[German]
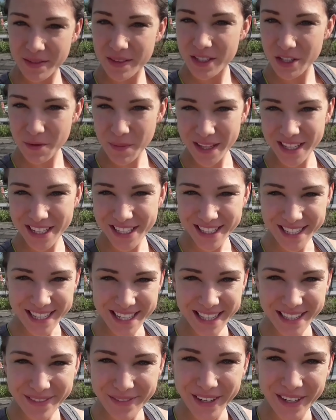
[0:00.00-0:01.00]
Somit ist
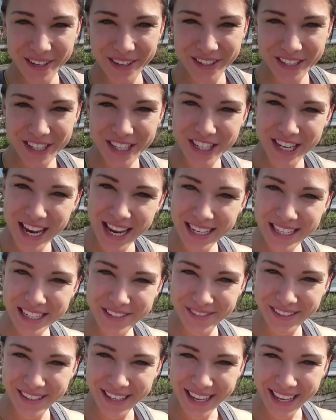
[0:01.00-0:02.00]
es Zeit für eine nächste Challenge
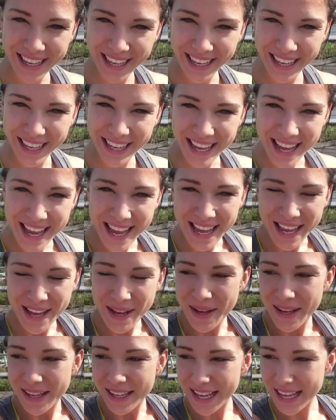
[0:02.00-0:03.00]
für dich.
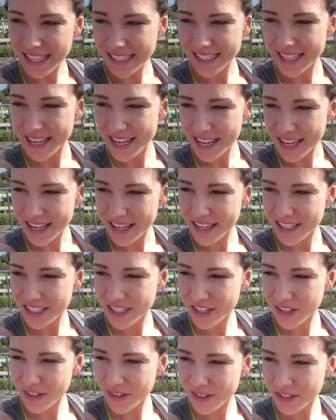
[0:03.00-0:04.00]
Jetzt war äh,
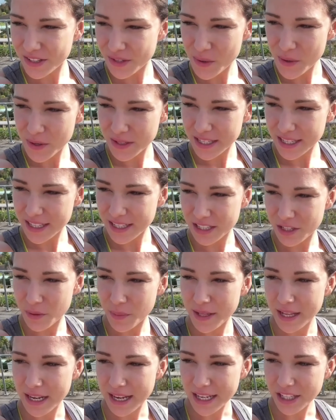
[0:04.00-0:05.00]
es ja so, gewesen, dass du
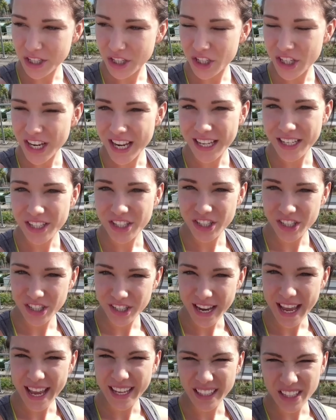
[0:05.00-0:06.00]
bei der letzten Challenge
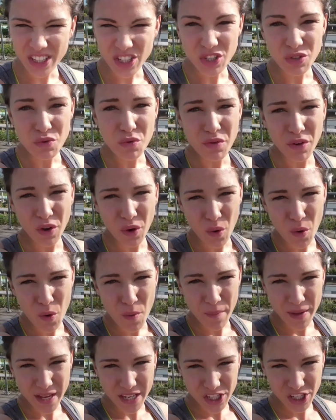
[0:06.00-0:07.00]
recht in Schnaufen
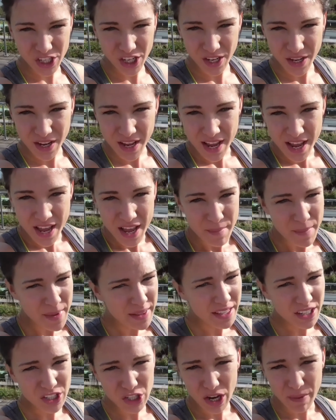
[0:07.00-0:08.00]
gekommen bist.
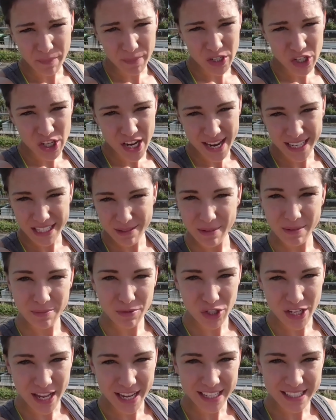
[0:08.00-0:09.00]
Mit den Jump and Jacks, mit
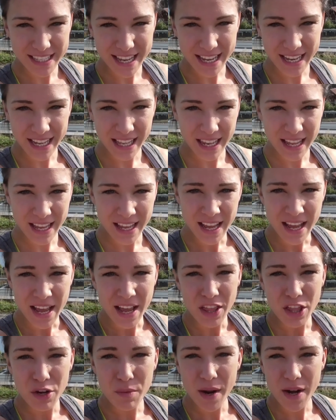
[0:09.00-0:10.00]
dem Stegensäckeln.
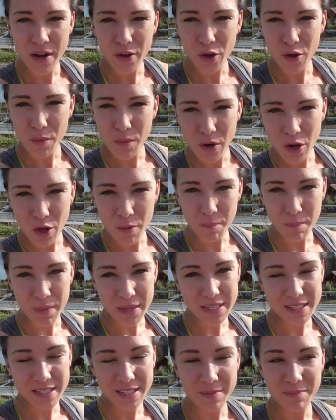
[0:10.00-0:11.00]
Darum habe ich heute mal
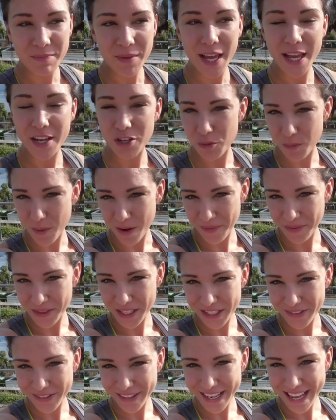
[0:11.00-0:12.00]
etwas
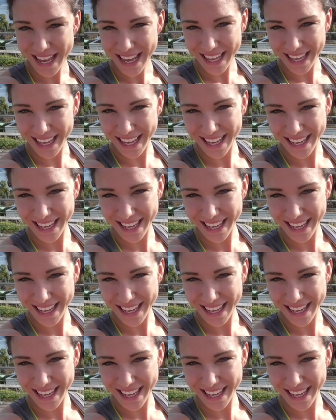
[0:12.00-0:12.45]
Entspannteres für dich.